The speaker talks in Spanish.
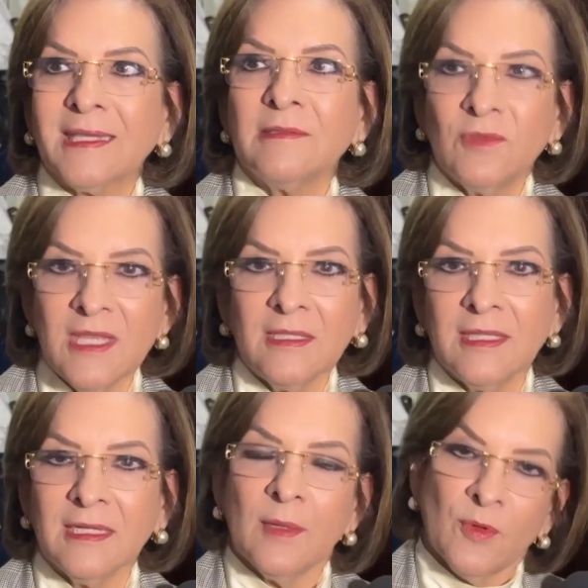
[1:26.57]

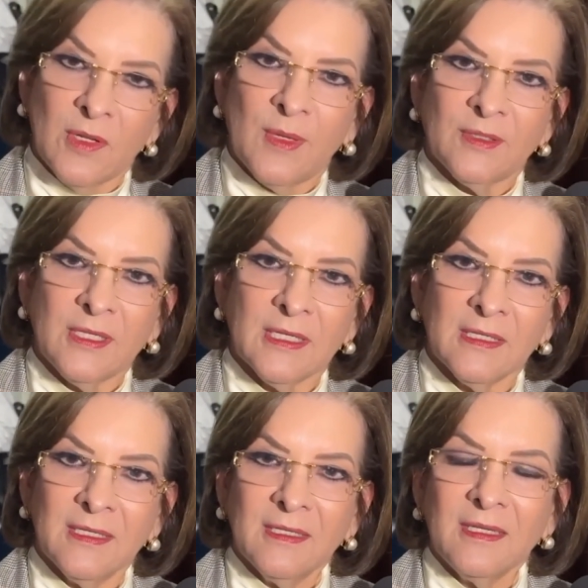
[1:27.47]
entiendan la problemática
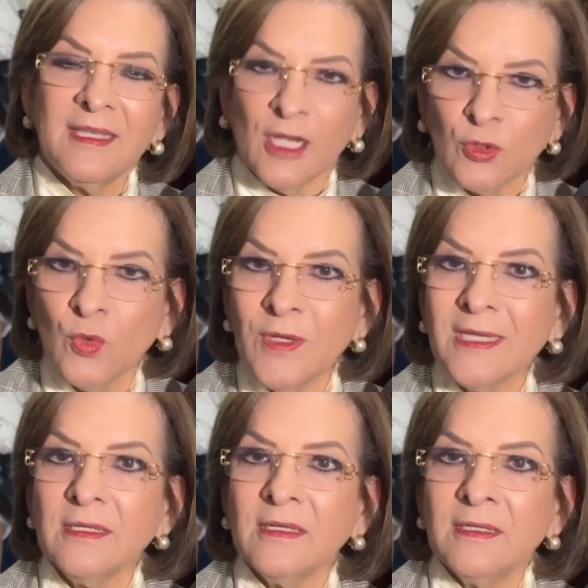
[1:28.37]
y
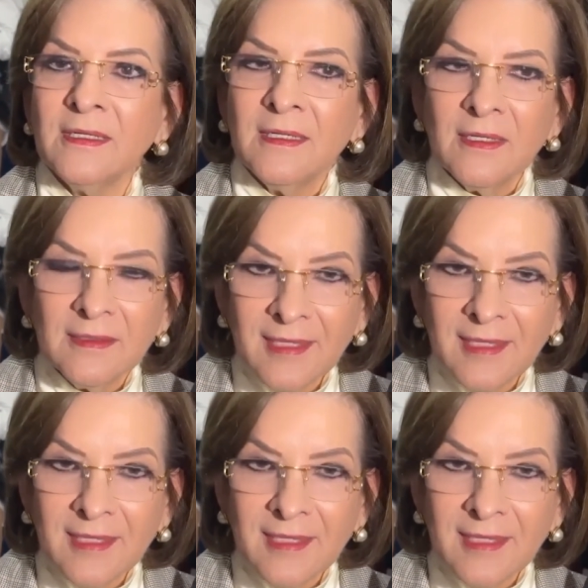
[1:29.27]
actúen de